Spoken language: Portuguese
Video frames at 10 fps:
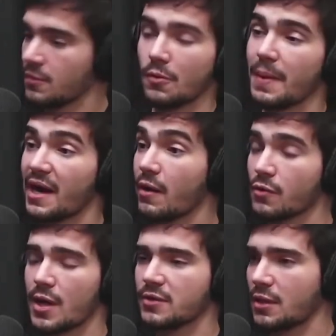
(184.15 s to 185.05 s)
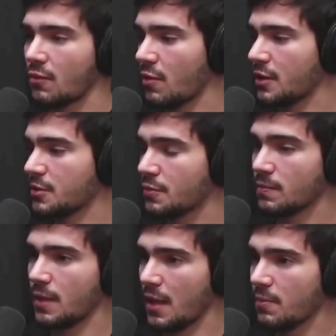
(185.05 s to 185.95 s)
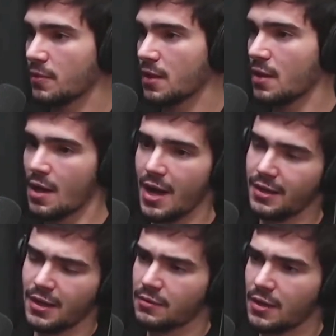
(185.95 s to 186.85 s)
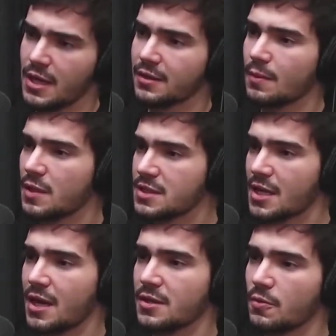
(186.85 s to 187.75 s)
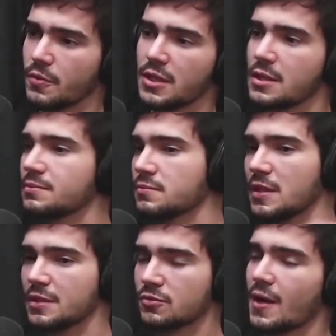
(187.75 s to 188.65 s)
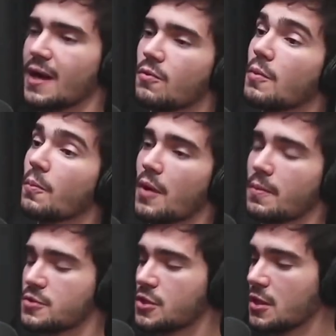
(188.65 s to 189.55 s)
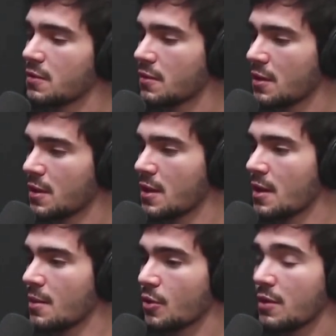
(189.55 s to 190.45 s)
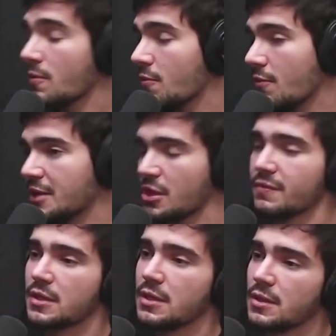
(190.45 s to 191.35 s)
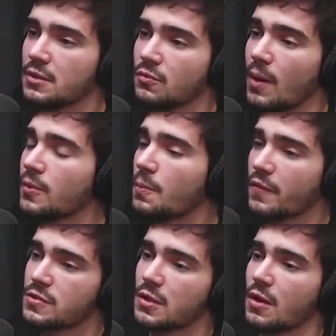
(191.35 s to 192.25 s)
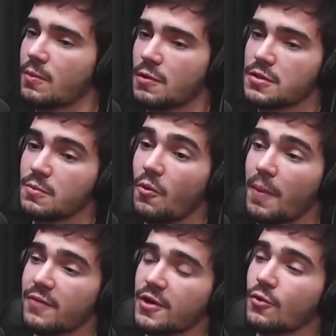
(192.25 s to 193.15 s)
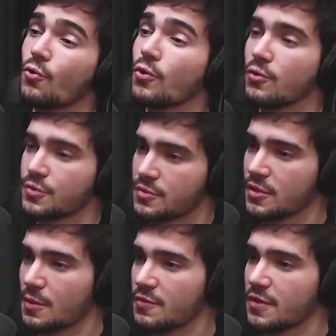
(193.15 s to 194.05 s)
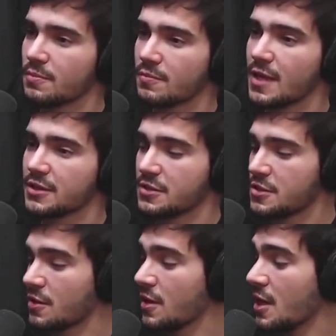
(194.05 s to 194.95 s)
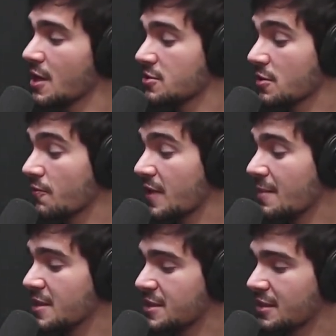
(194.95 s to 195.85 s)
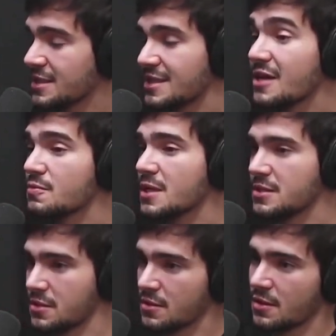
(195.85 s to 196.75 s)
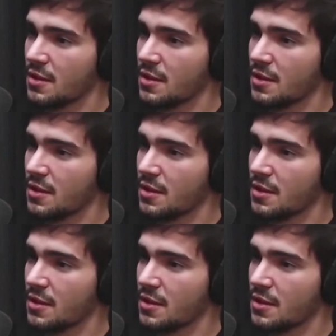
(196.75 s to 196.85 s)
Então, pagar o aluguel da loja por um tempo, né, até aquilo ali rentabilizar e eu poder né, tocar com o meu próprio dinheiro. Porque eu achava que no âmbito profissional era uma coisa que meu pai ficaria orgulhoso em me ver Sim. gastando esse dinheiro. Só que eu fiquei em medicina seis meses.